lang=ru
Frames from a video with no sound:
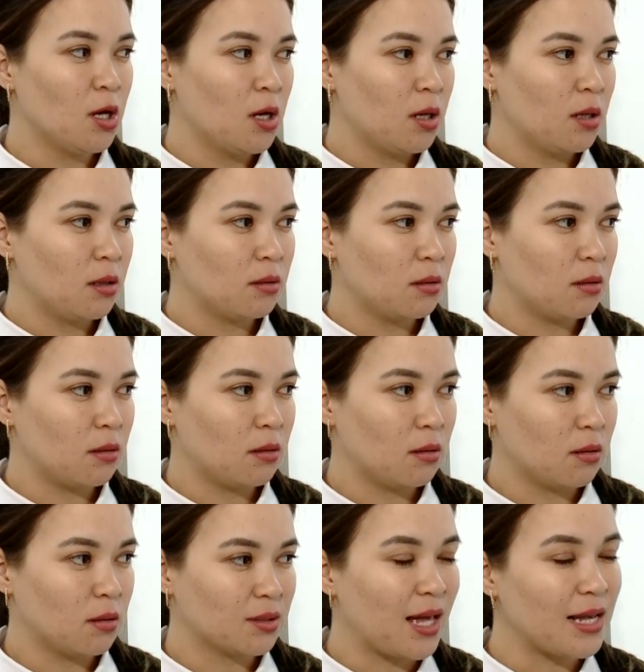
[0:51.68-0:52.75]
Это
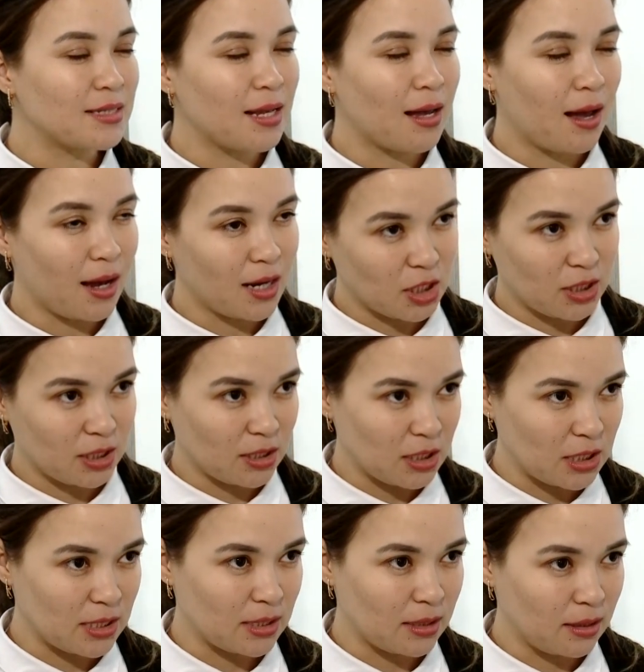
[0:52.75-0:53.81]
замечательно, что у нас его
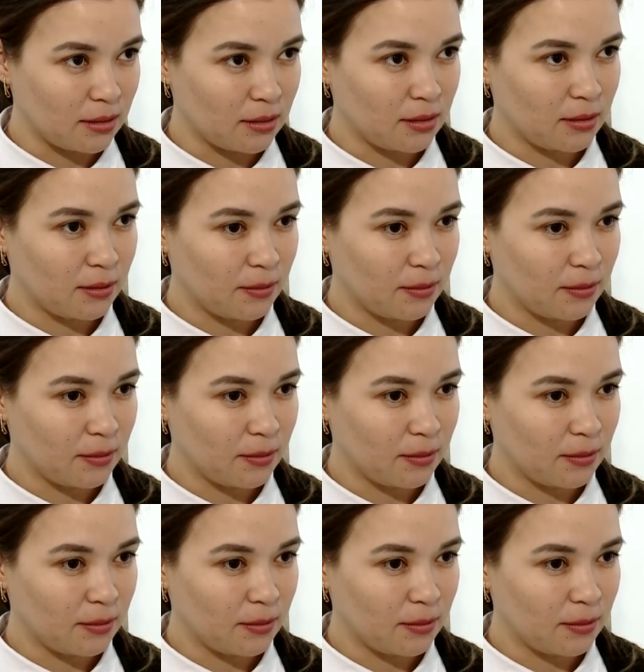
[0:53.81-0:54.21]
открыли.